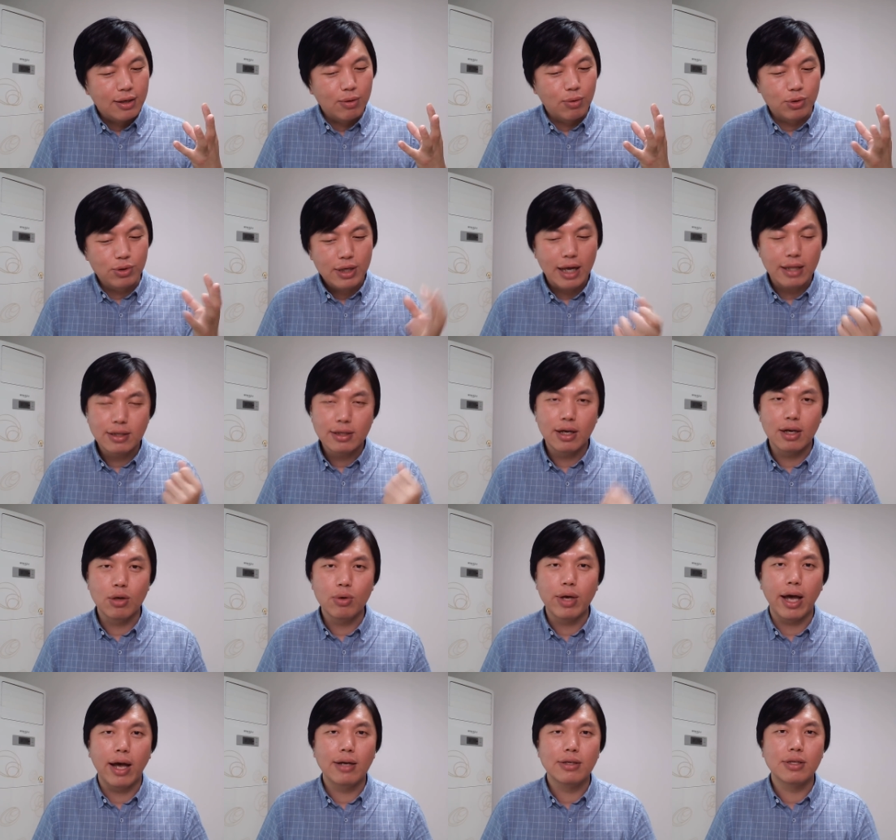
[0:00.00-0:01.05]
我就看那些留
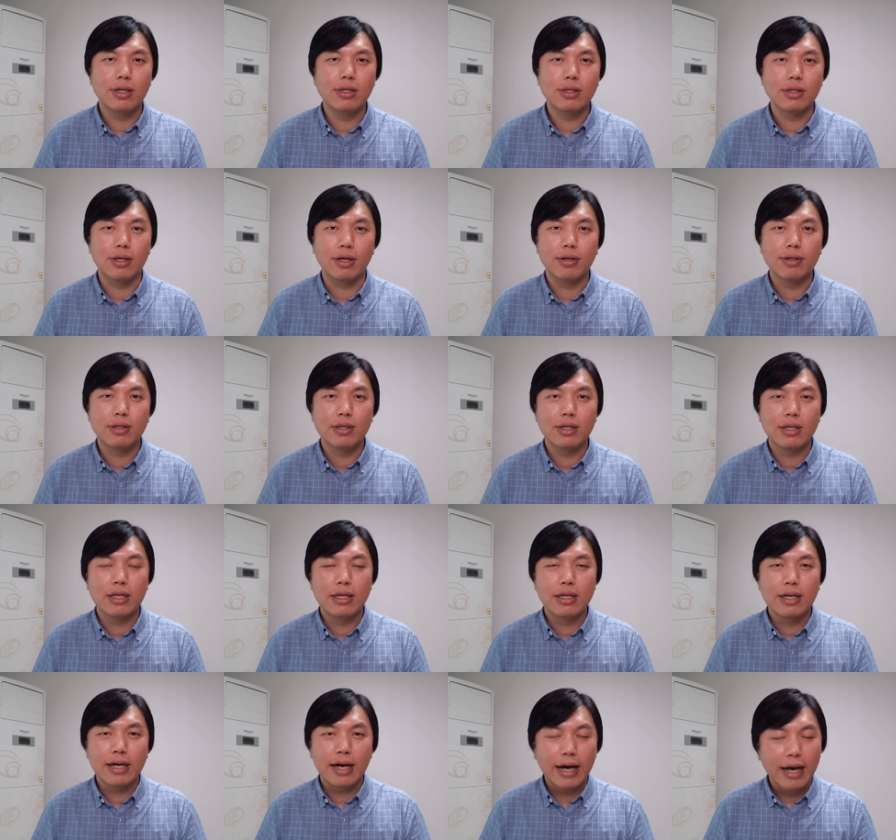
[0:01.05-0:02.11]
言，真是
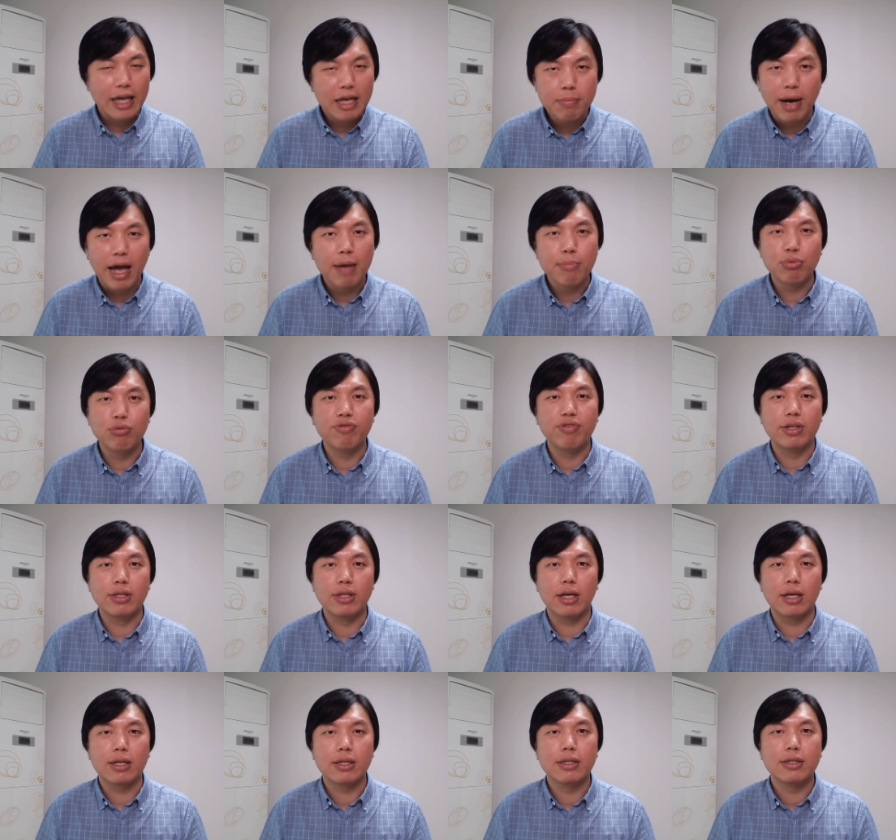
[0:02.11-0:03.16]
黑白不分
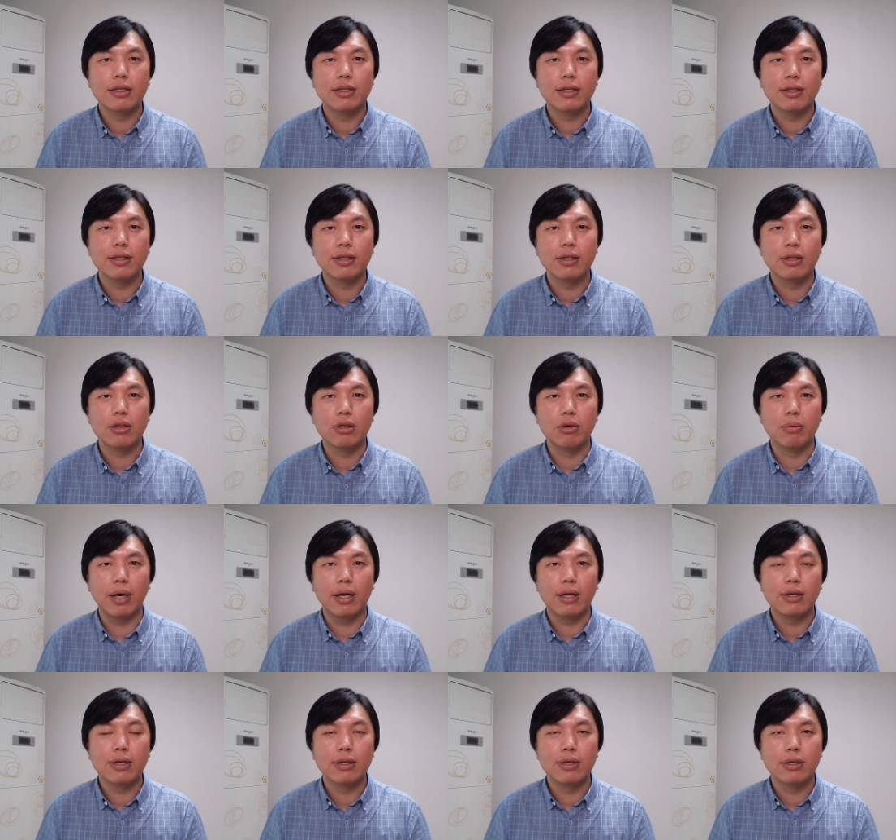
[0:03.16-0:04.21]
呐，对
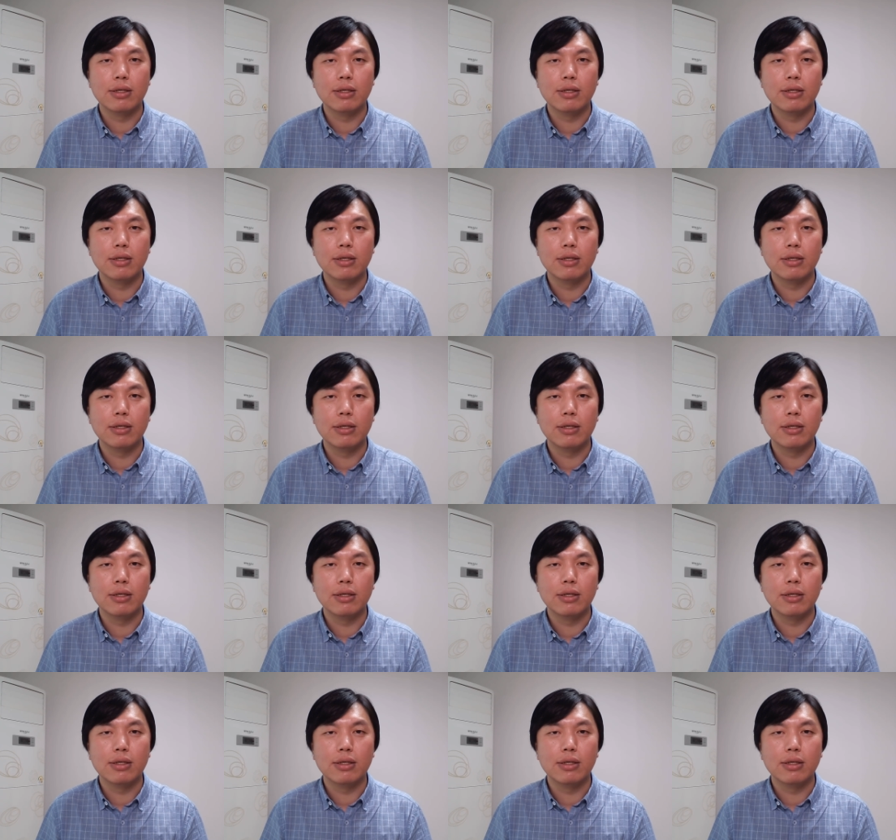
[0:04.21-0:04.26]
吧？